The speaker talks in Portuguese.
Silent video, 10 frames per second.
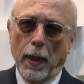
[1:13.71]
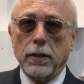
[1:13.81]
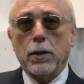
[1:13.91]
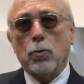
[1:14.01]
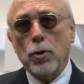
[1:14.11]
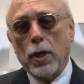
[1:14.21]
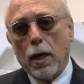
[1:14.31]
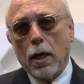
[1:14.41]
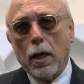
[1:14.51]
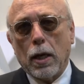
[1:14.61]
A
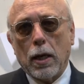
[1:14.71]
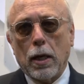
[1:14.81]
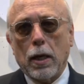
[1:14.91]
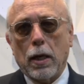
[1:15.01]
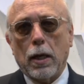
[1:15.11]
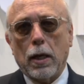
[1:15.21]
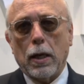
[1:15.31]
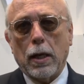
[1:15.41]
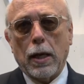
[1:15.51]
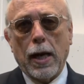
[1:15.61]
segunda
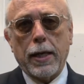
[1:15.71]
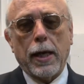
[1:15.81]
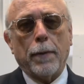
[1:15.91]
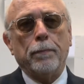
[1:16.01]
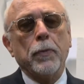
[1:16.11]
uh, área